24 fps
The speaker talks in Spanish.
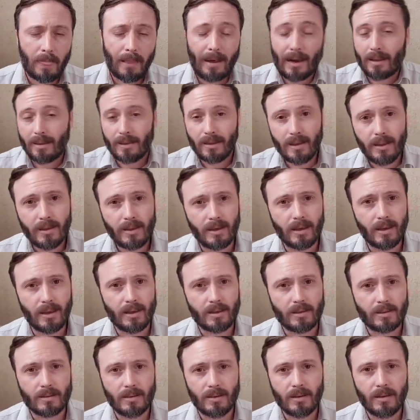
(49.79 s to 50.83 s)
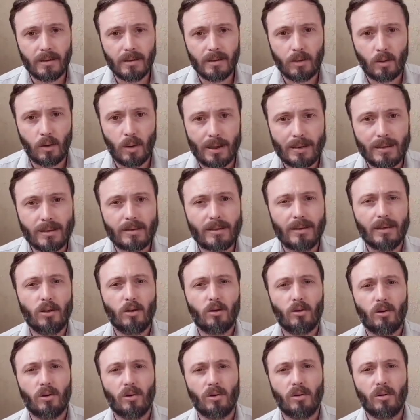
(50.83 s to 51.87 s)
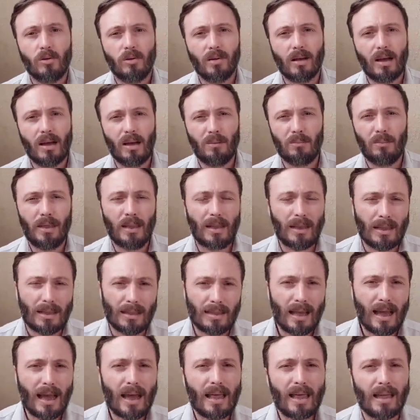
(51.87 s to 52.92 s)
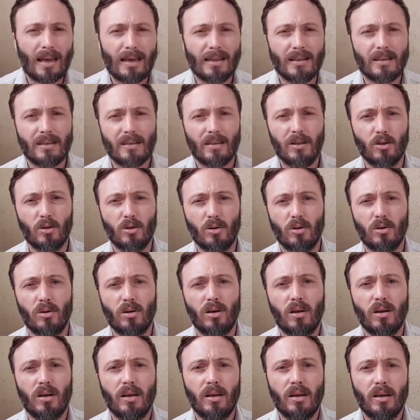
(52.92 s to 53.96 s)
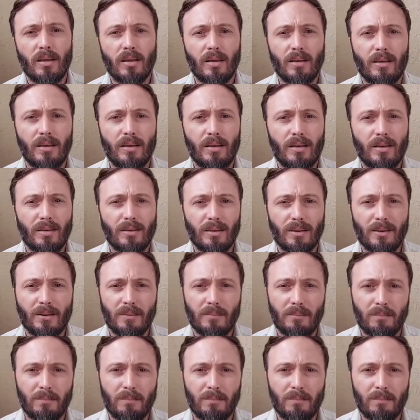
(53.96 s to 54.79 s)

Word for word: artísticas han sido amedrentadas, han sido eh,